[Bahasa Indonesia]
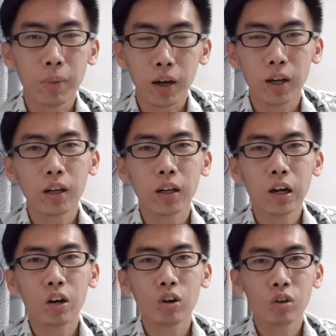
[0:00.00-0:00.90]
bahkan
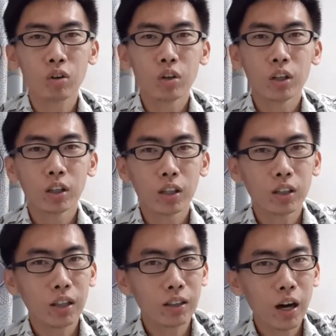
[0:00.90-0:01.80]
kalau
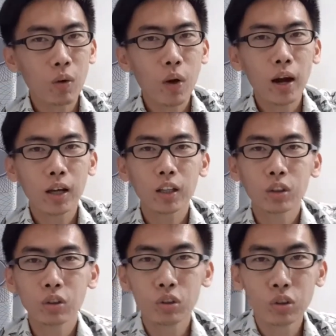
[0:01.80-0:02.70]
kita terawang
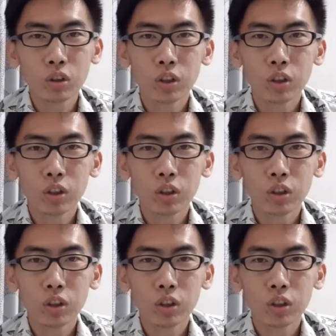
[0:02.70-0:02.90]
itu